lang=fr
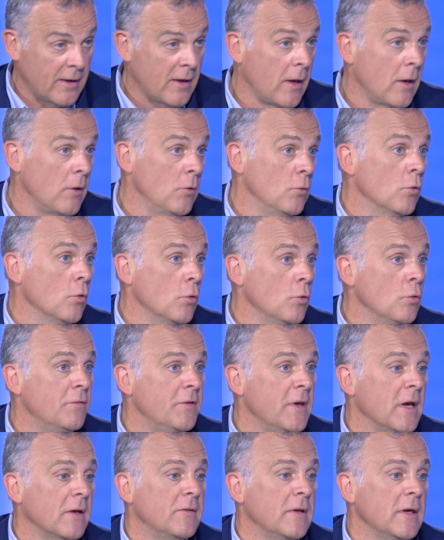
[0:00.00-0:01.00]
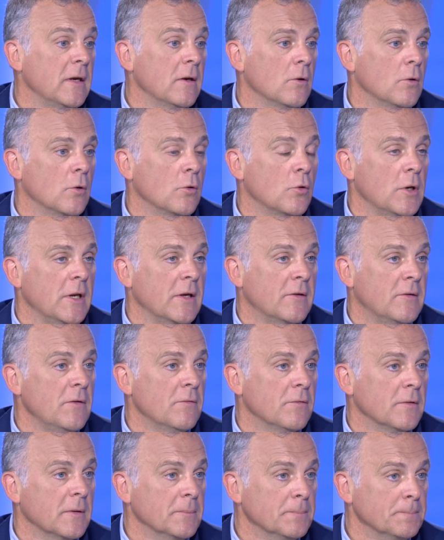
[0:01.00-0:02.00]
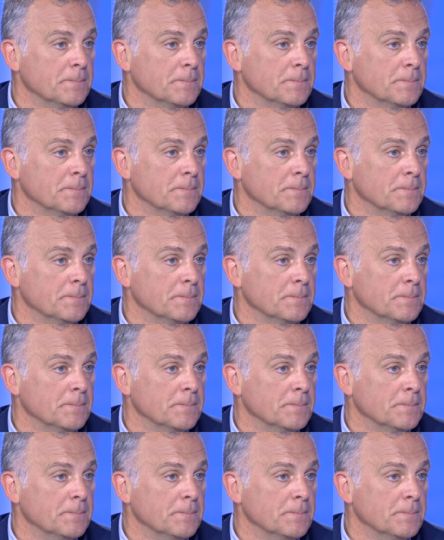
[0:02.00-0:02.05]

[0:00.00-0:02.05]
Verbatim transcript: crée une, fierté euh, collective.